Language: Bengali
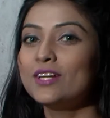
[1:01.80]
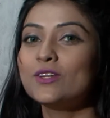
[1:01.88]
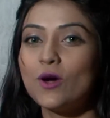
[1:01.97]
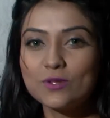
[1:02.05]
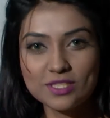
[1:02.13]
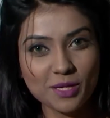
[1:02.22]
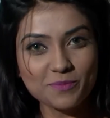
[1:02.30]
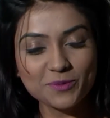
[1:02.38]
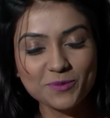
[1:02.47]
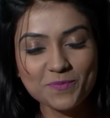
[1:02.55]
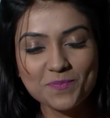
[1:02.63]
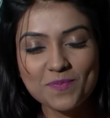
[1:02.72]
নসিন আপু
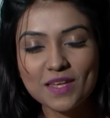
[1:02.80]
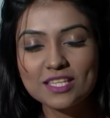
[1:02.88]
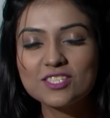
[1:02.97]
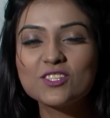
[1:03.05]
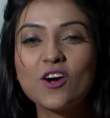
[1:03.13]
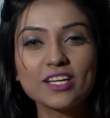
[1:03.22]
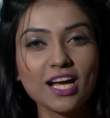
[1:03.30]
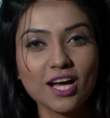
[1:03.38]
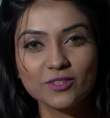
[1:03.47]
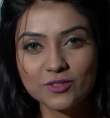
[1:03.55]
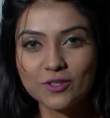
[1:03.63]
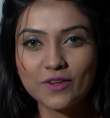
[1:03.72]
যিনি অনেক
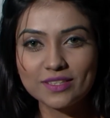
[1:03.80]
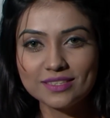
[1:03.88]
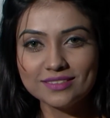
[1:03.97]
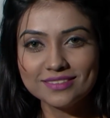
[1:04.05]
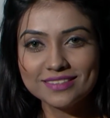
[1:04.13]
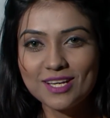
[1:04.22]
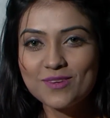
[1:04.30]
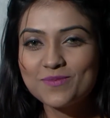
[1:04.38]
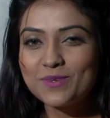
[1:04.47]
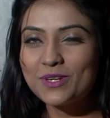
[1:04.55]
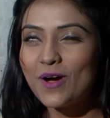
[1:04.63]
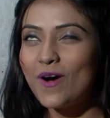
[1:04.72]
আদর করে
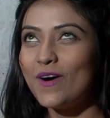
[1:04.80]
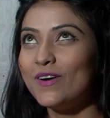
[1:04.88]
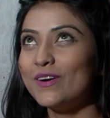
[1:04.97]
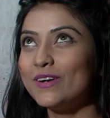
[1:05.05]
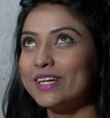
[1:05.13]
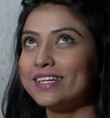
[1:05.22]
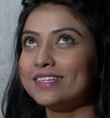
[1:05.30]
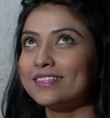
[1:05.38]
মনে হয়